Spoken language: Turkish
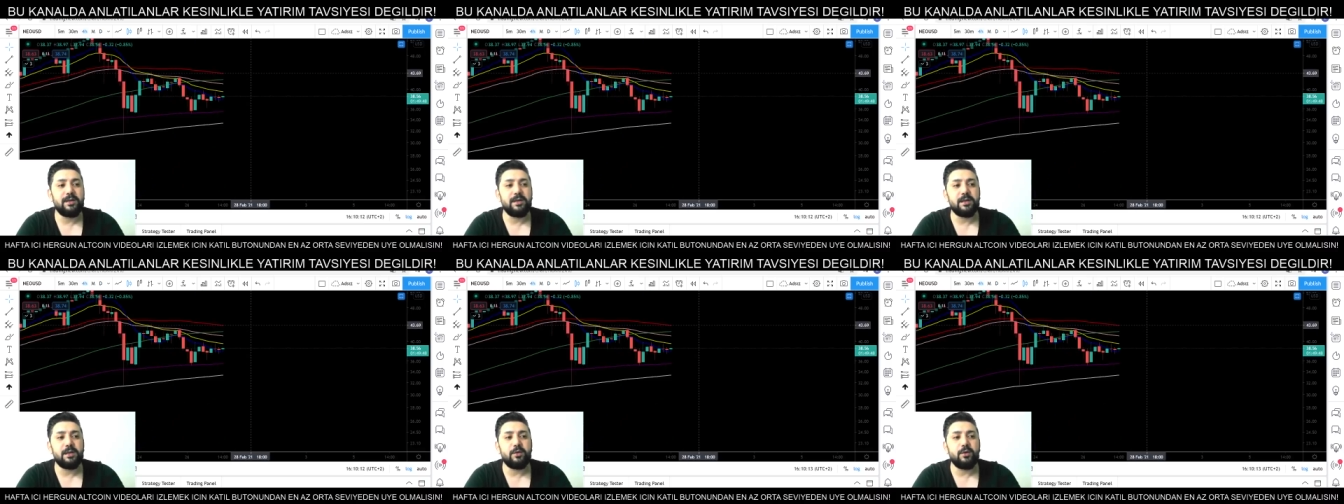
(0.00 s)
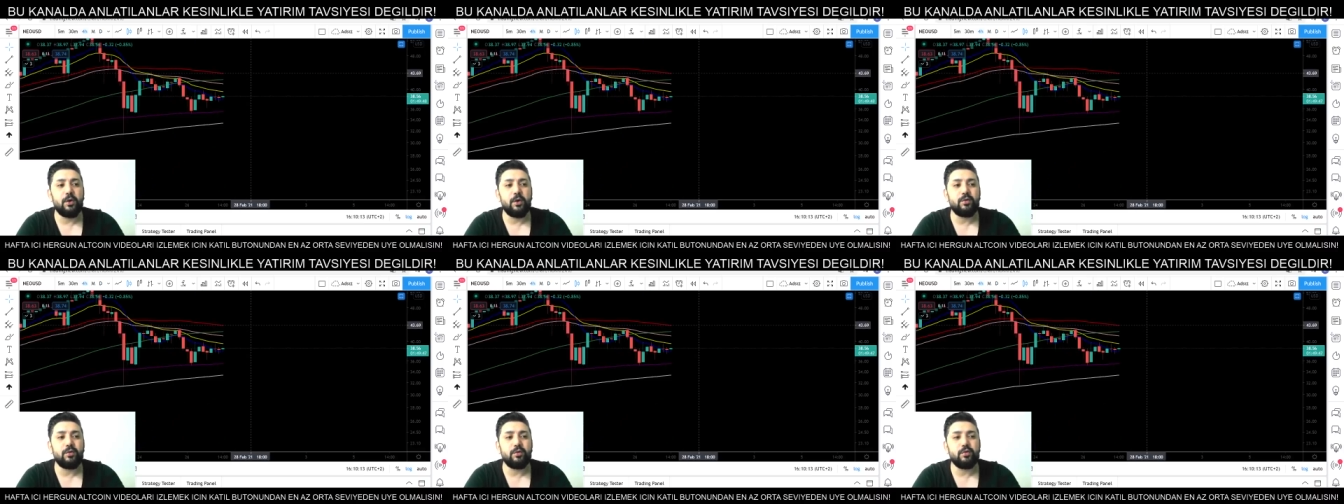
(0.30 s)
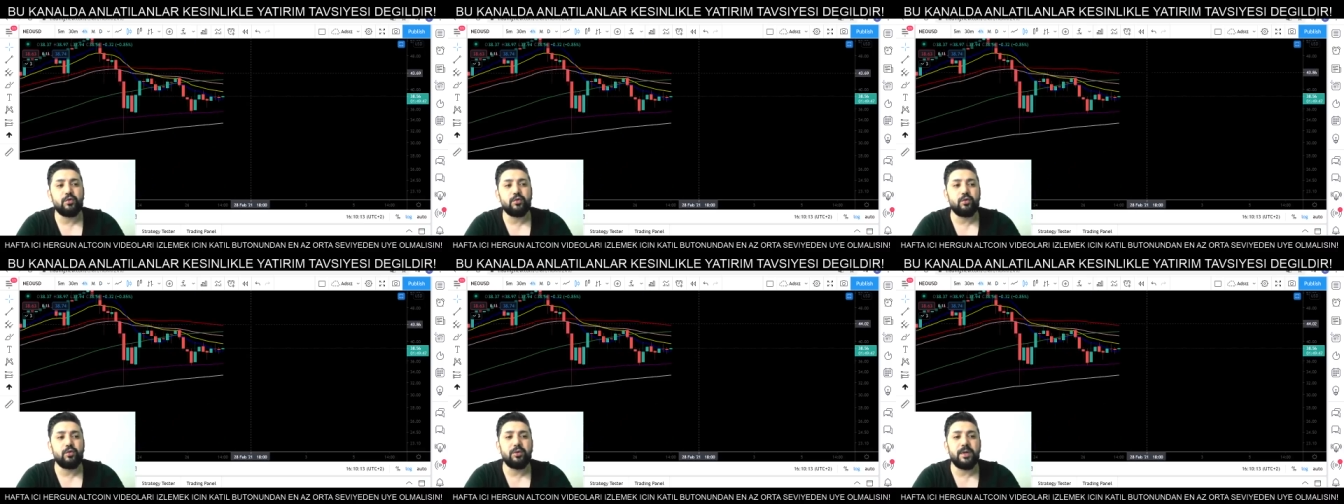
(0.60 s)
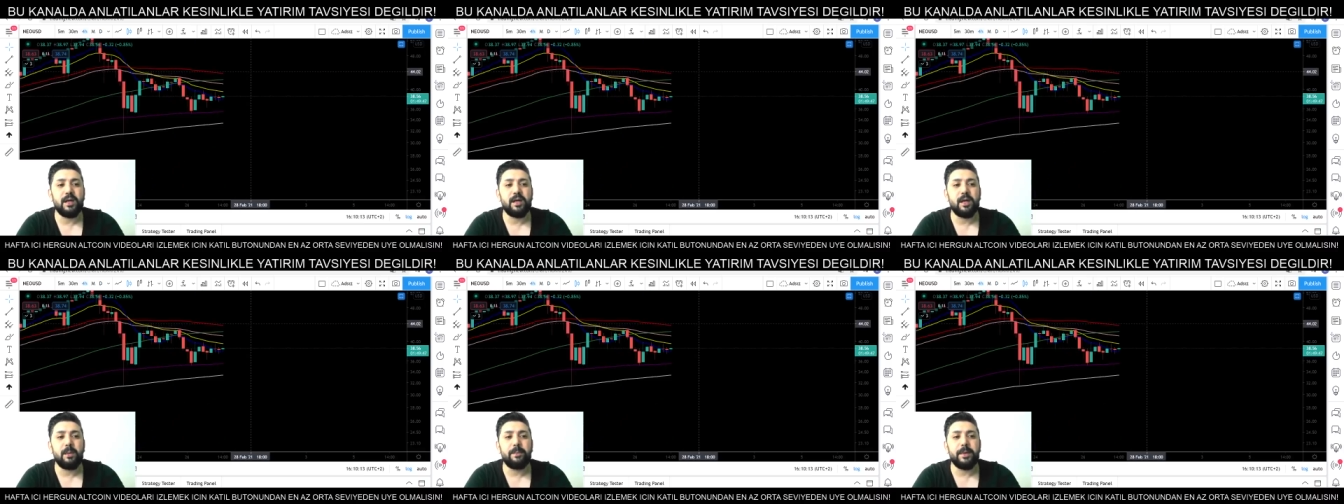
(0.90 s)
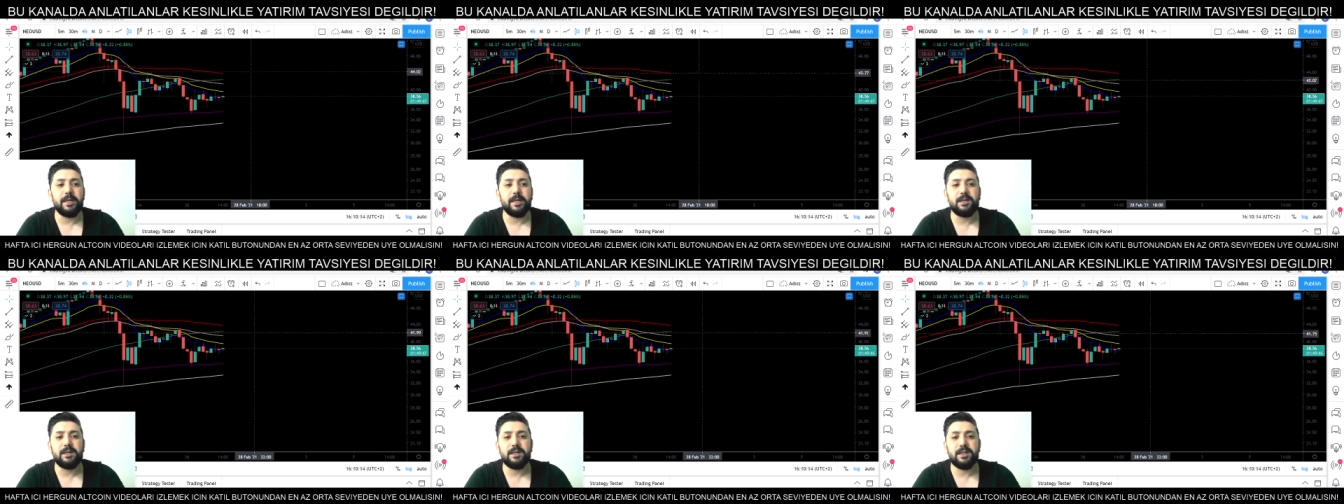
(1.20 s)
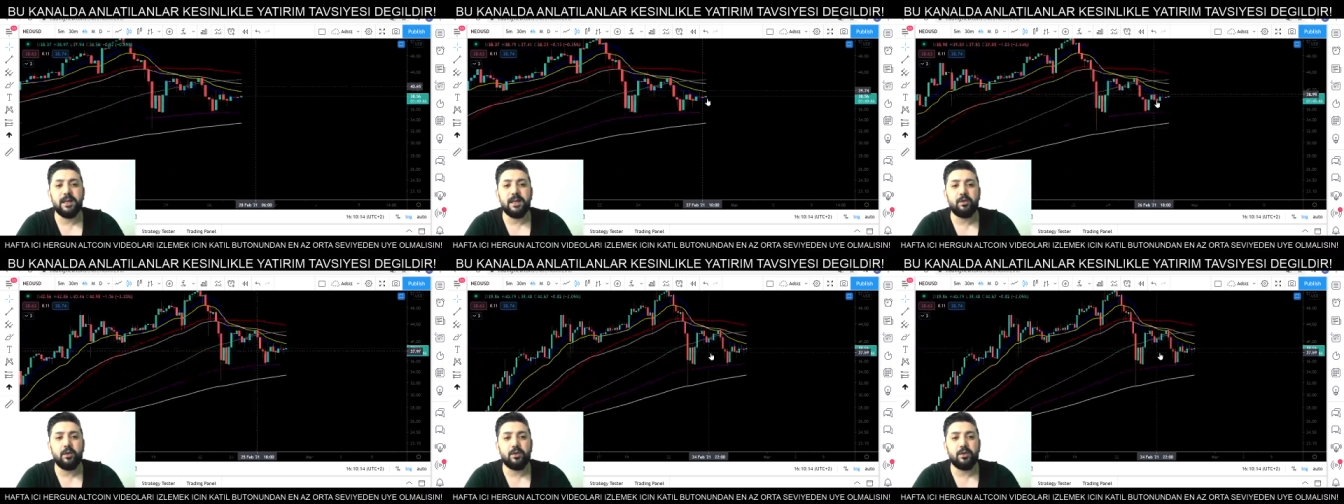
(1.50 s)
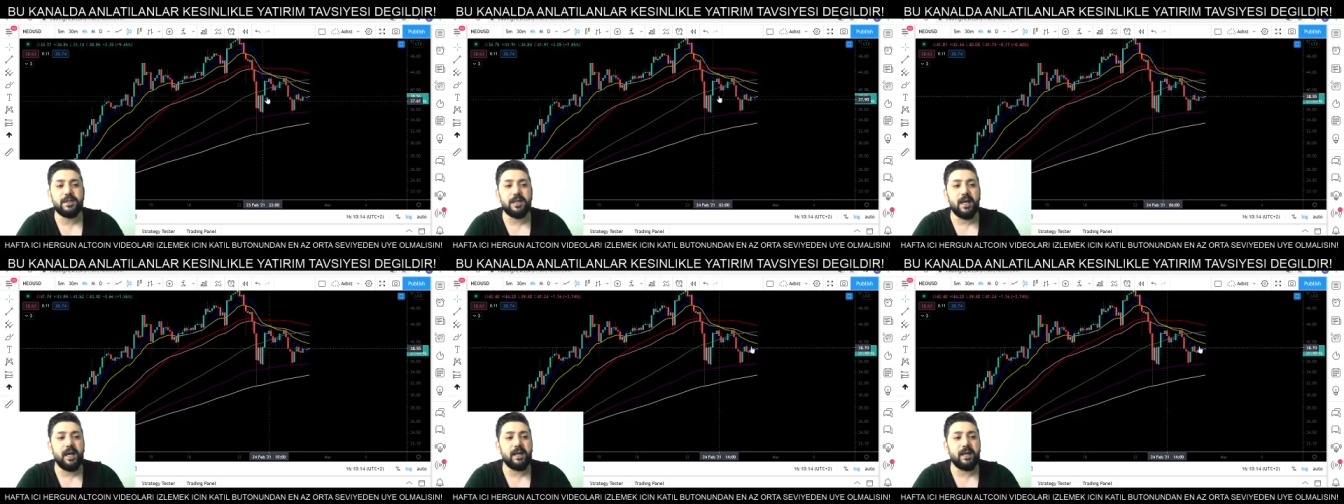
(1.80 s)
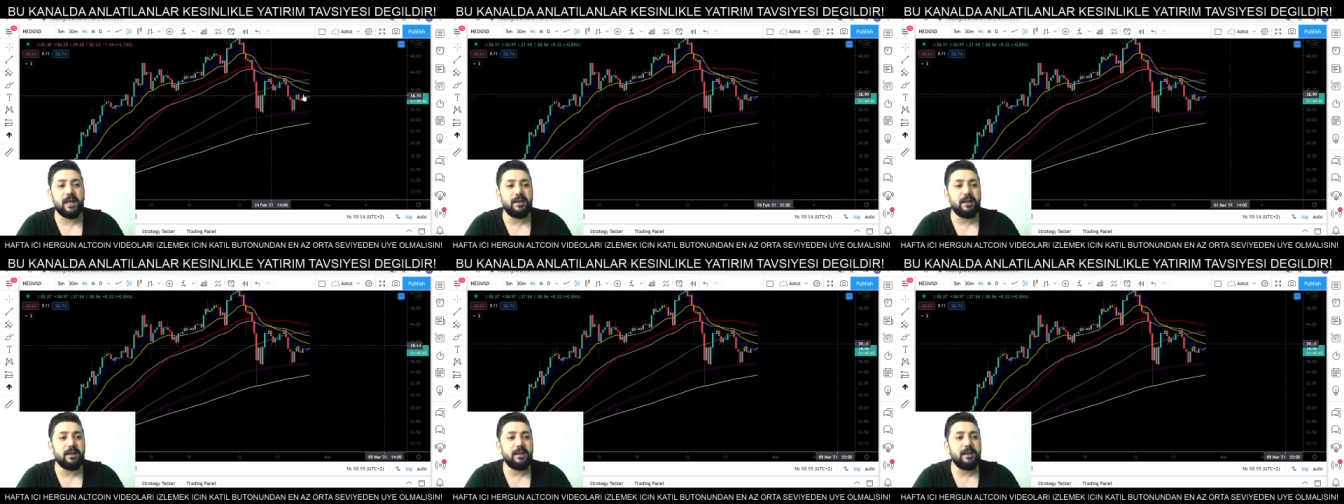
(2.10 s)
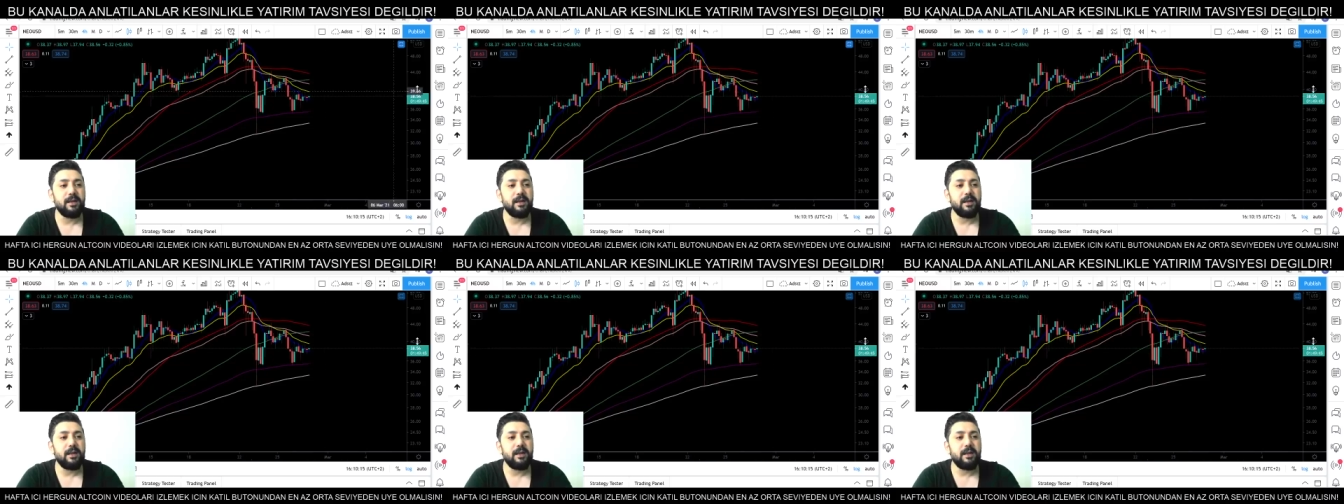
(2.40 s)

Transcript: 44 üstünde kapatırsa 4 saati